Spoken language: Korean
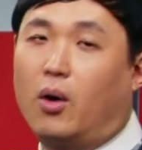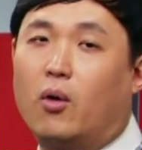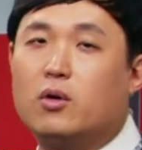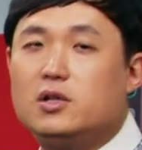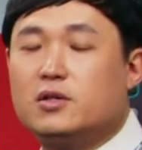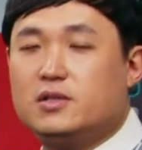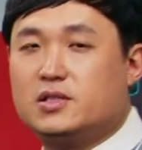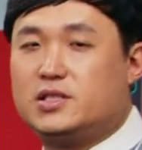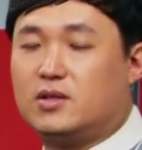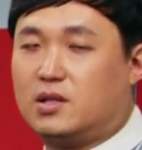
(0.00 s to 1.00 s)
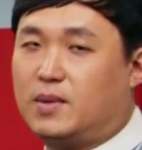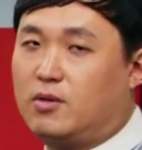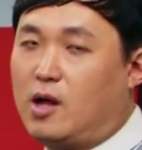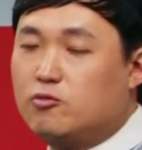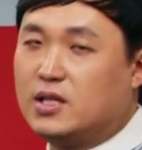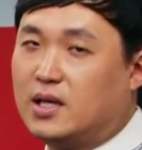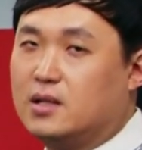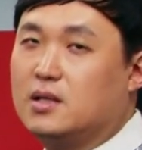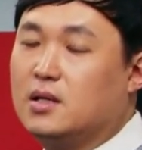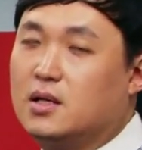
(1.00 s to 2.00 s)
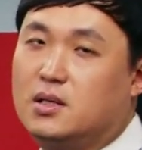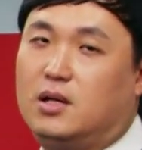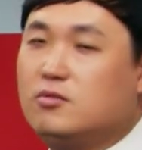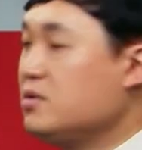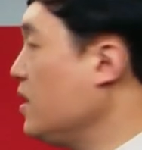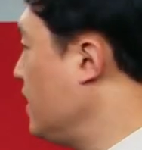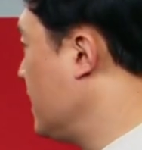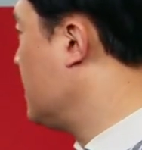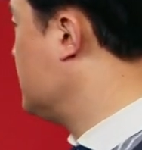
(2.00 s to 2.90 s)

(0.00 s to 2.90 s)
어울려 있는 지역이 바로 해운대다. 해운대가